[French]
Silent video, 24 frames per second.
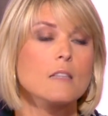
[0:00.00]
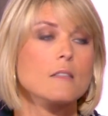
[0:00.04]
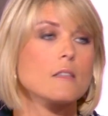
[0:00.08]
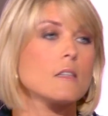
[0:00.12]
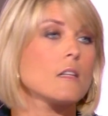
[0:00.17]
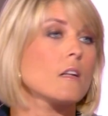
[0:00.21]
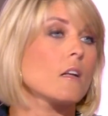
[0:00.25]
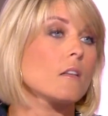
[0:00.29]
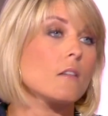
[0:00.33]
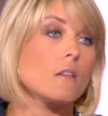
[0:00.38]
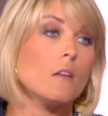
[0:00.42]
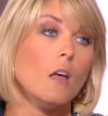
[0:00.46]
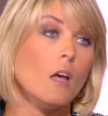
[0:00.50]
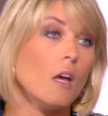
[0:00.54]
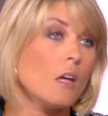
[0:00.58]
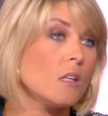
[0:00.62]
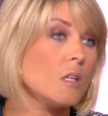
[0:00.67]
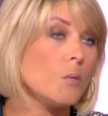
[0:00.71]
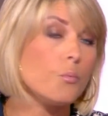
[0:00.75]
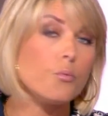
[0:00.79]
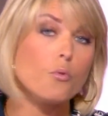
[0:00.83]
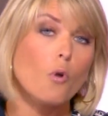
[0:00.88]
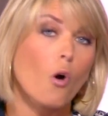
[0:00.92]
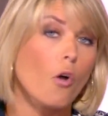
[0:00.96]
C'est l'un
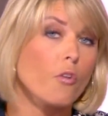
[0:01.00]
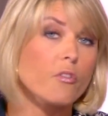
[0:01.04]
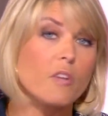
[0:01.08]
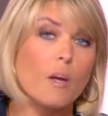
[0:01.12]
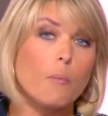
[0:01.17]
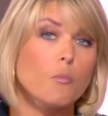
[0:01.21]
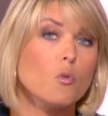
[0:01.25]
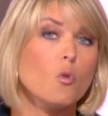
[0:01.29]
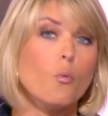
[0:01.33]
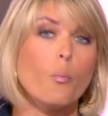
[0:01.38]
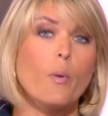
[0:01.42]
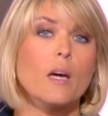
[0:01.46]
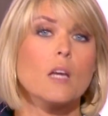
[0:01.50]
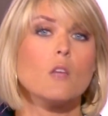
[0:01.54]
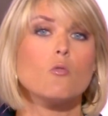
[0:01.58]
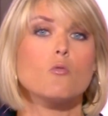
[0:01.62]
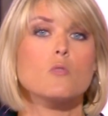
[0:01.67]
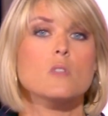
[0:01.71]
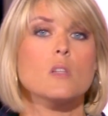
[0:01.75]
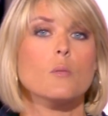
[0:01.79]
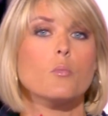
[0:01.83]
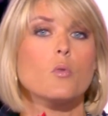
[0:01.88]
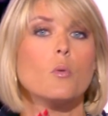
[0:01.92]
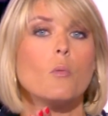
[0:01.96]
des plus rentables de Paris
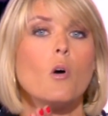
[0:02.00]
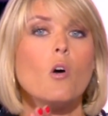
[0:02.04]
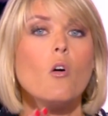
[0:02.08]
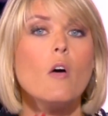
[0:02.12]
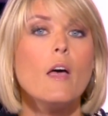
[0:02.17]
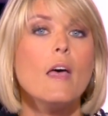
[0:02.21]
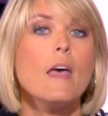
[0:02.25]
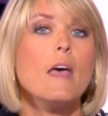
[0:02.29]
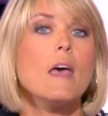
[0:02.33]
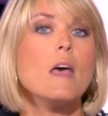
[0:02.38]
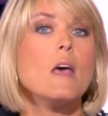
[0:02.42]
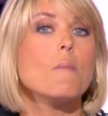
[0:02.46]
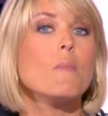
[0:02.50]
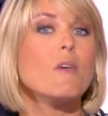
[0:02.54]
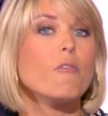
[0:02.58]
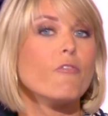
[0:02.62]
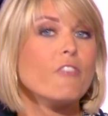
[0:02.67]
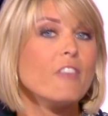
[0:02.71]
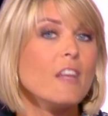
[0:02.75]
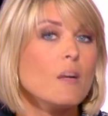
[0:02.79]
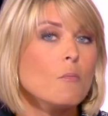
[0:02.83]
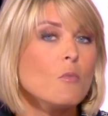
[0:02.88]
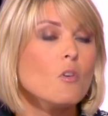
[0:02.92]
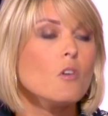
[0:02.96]
tout simplement. Mais
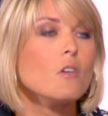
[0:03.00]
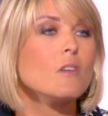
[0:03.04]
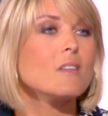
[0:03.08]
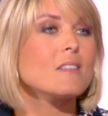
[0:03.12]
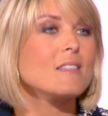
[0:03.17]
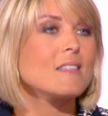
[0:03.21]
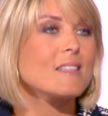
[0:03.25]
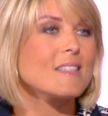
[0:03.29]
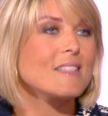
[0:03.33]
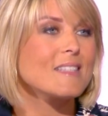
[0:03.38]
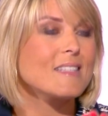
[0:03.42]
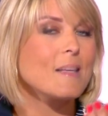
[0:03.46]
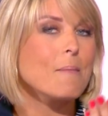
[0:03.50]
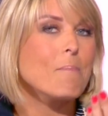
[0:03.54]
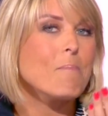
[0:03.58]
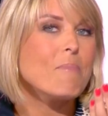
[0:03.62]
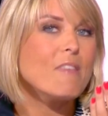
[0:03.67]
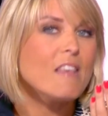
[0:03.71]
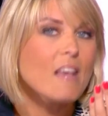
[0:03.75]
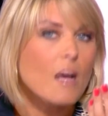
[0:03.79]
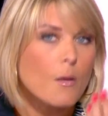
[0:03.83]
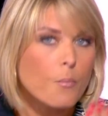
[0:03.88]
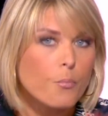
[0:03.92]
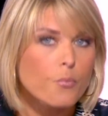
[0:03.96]
finalement, c'est
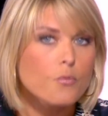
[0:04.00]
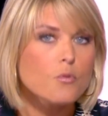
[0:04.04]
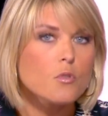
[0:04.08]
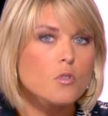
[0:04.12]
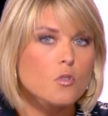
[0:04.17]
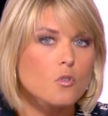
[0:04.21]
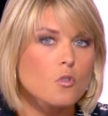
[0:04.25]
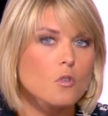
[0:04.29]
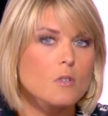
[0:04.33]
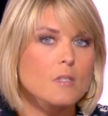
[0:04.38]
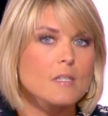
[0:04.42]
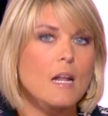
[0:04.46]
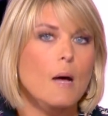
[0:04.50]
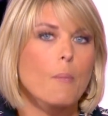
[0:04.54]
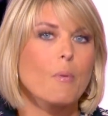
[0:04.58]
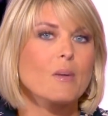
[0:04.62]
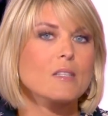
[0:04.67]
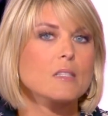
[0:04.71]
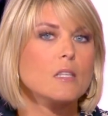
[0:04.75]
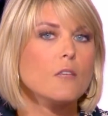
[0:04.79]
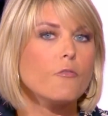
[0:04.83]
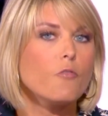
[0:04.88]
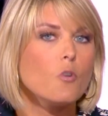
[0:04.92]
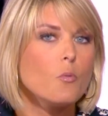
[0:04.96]
bien plus que cela,
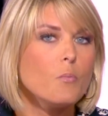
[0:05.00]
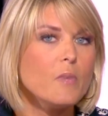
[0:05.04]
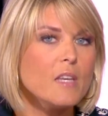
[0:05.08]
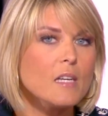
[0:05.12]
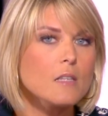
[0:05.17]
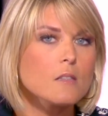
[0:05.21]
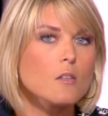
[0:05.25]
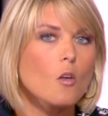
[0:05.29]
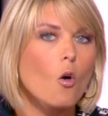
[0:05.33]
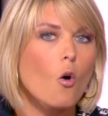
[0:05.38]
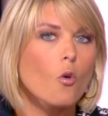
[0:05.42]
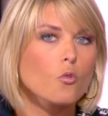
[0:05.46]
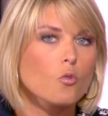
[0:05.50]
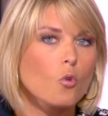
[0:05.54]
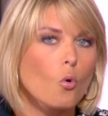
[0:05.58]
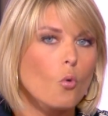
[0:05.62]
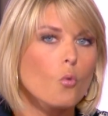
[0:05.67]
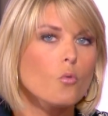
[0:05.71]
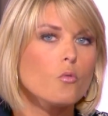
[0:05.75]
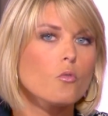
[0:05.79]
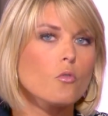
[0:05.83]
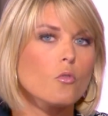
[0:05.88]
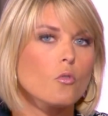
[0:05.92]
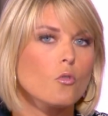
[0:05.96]
parce qu'il faut bien se rendre
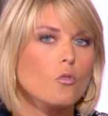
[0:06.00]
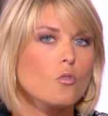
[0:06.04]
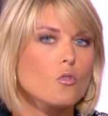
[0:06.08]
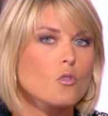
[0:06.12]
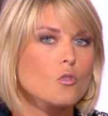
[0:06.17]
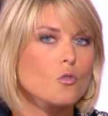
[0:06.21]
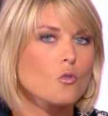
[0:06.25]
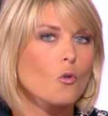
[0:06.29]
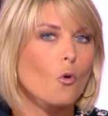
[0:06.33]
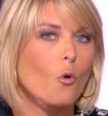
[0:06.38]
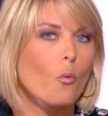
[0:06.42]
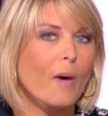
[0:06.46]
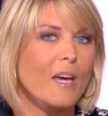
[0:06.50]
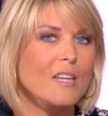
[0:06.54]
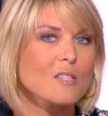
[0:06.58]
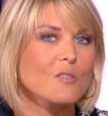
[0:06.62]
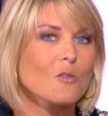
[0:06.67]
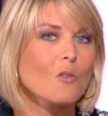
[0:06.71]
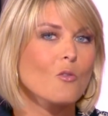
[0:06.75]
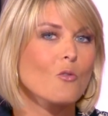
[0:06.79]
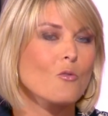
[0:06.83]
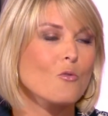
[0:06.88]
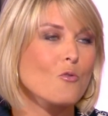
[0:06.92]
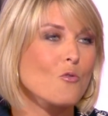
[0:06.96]
compte de ce que
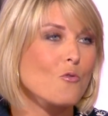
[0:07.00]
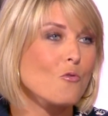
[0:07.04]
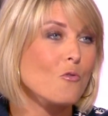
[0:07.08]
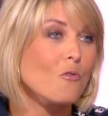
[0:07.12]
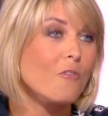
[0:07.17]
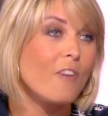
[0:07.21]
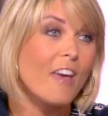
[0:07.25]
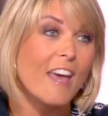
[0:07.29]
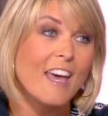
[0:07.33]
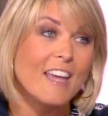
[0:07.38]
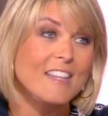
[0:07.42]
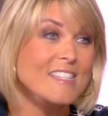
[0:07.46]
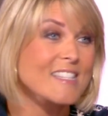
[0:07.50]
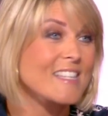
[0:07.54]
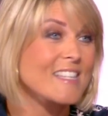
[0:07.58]
représente le Jules Verne.